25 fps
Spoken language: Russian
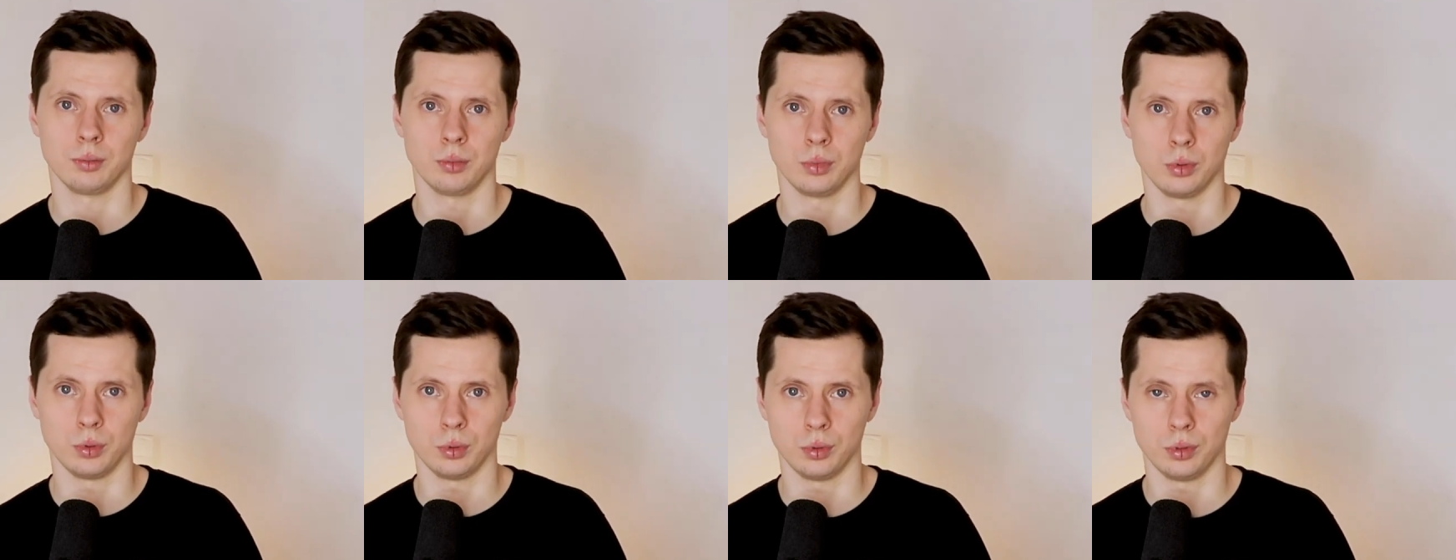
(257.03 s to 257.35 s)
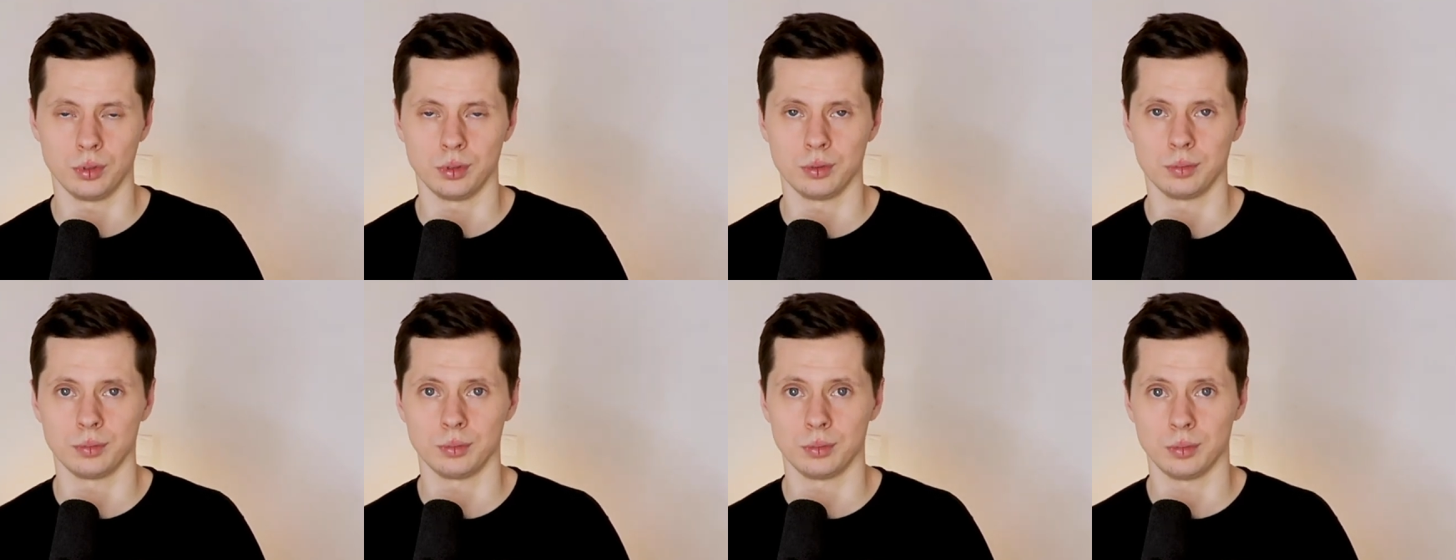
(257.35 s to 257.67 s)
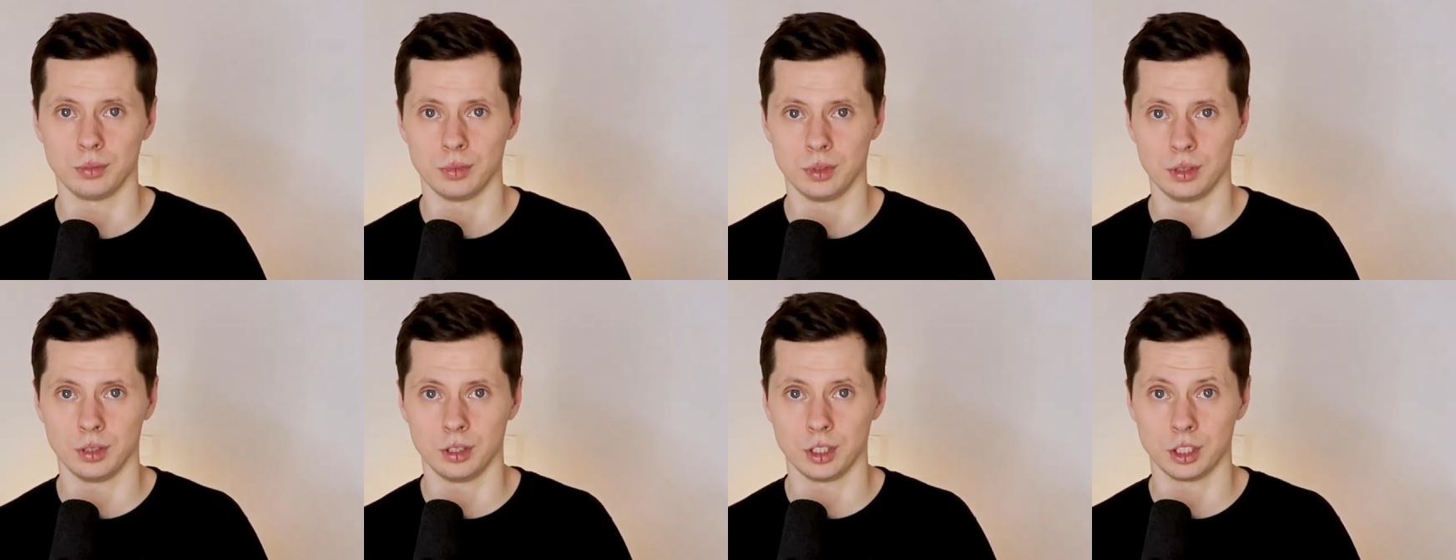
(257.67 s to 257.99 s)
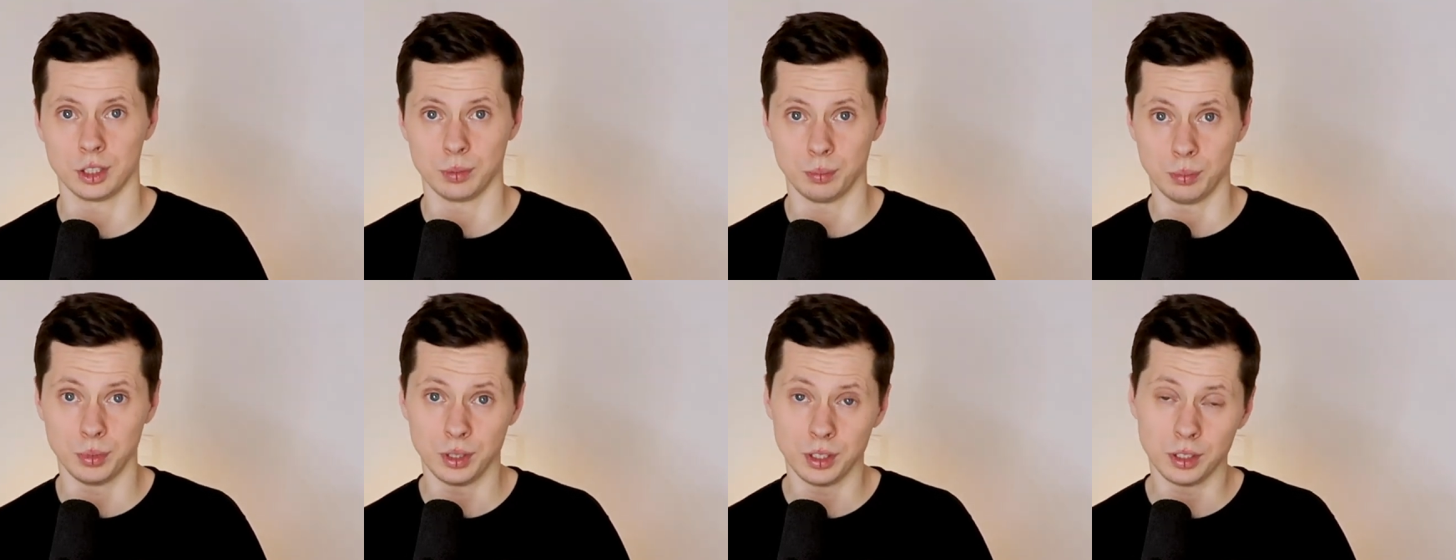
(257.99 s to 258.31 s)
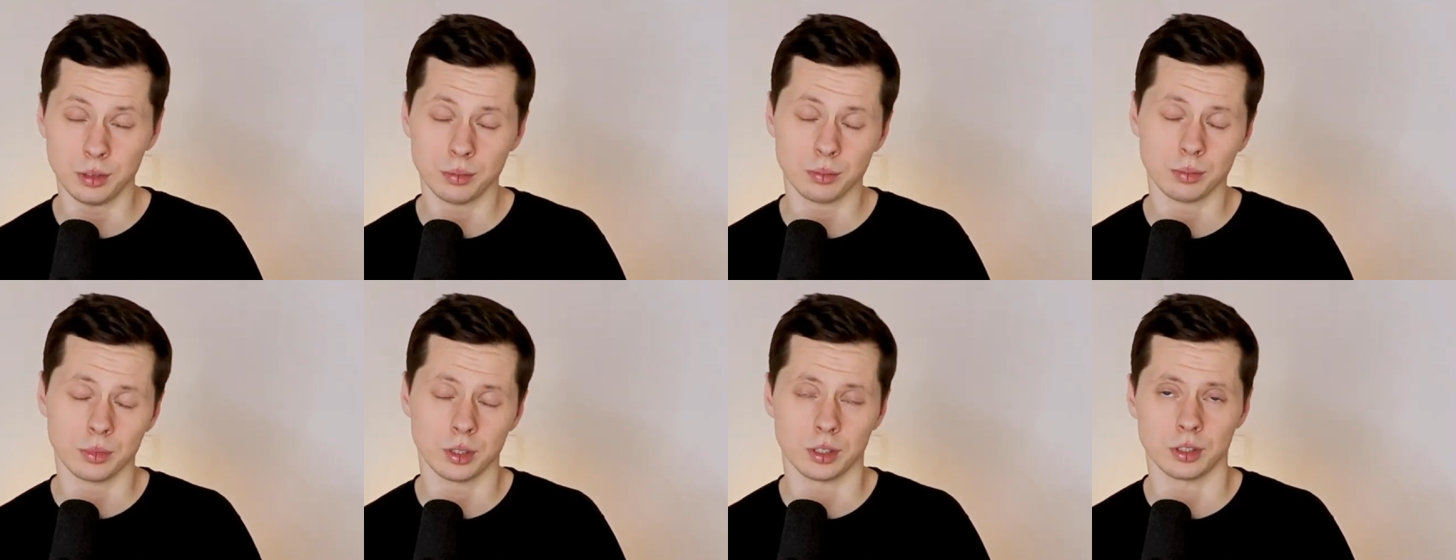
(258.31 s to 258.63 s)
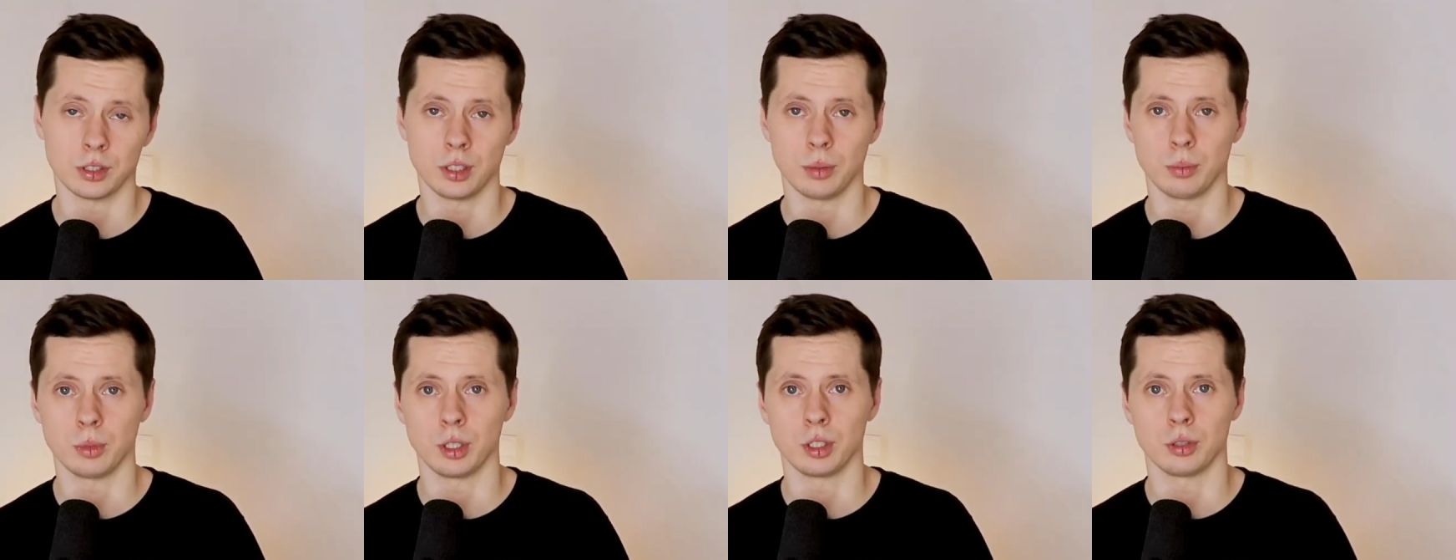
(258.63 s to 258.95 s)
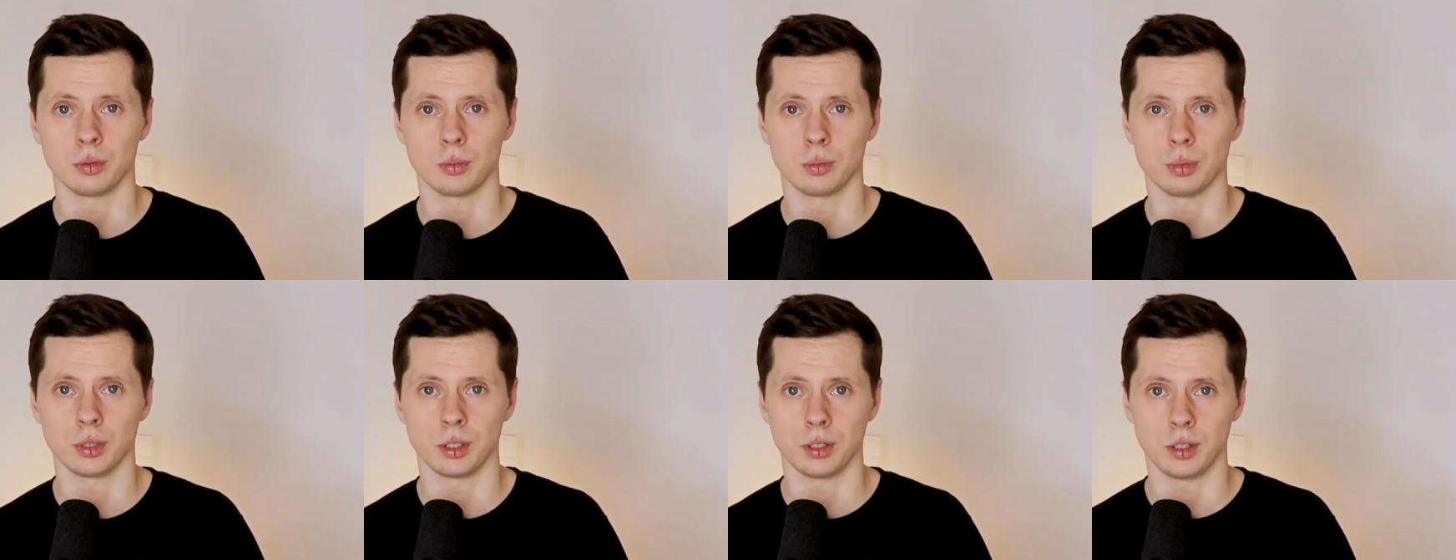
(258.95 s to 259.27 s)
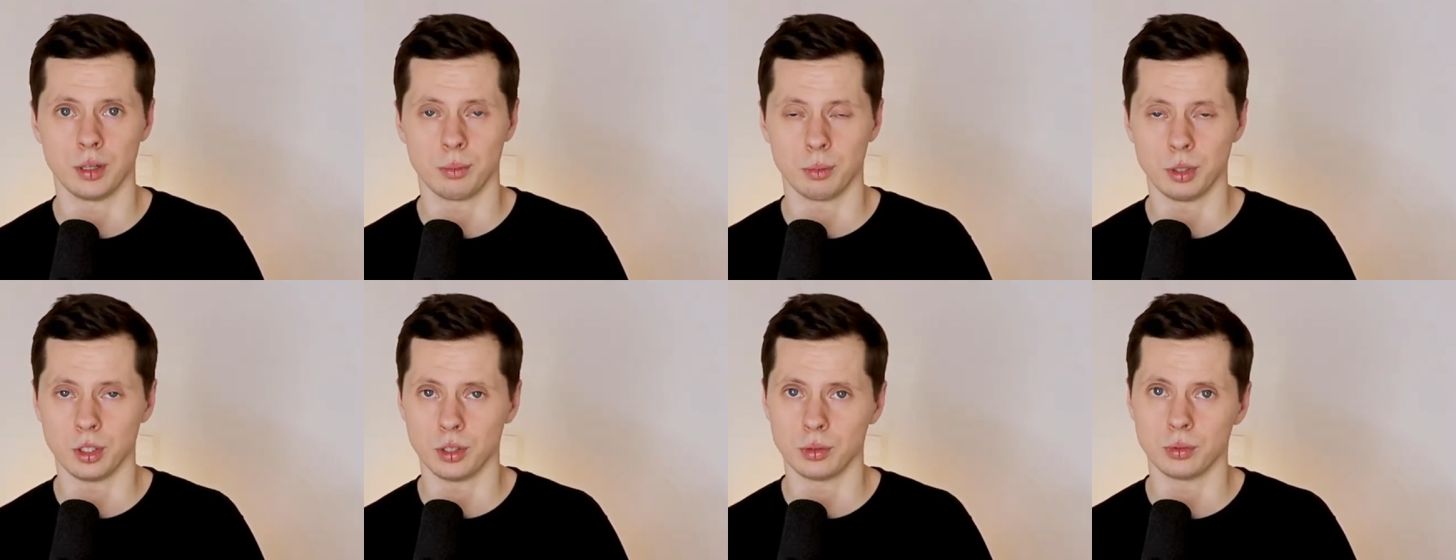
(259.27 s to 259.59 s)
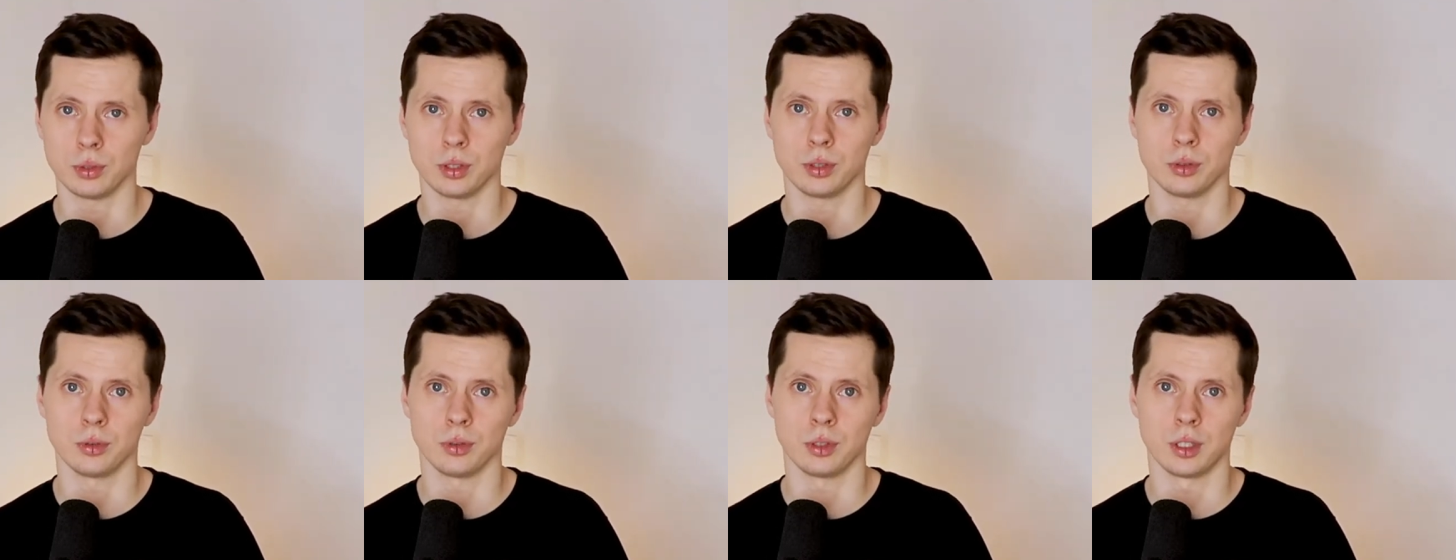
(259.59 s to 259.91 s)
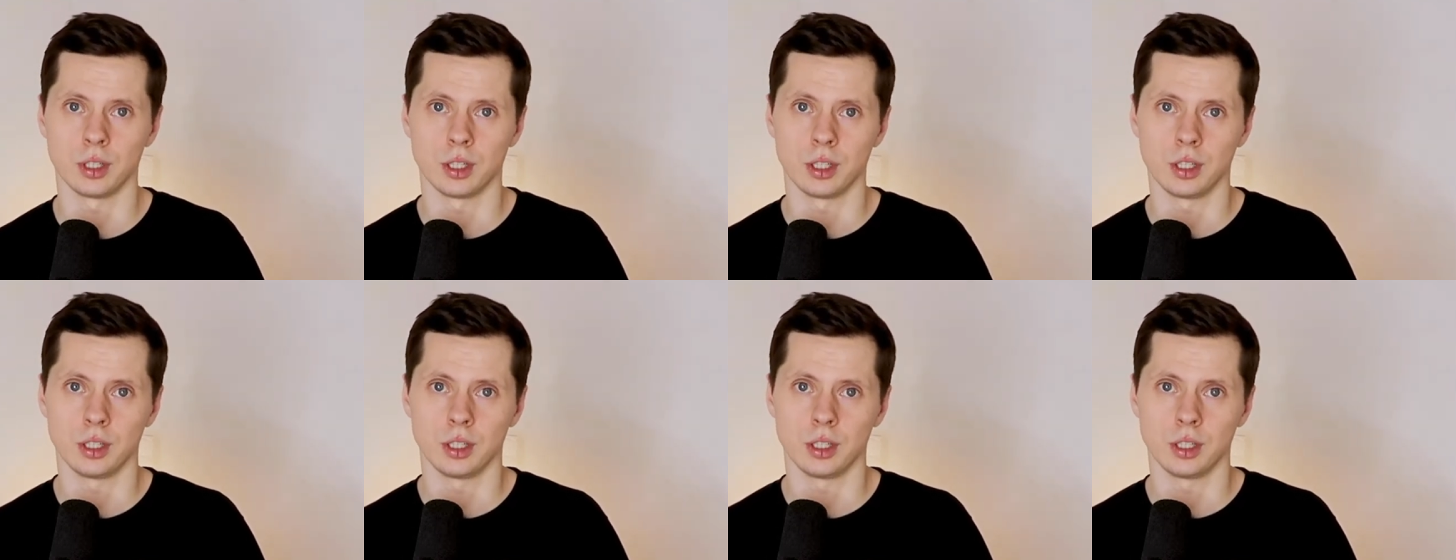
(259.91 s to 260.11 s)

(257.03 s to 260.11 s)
по XP, экстремальному программированию,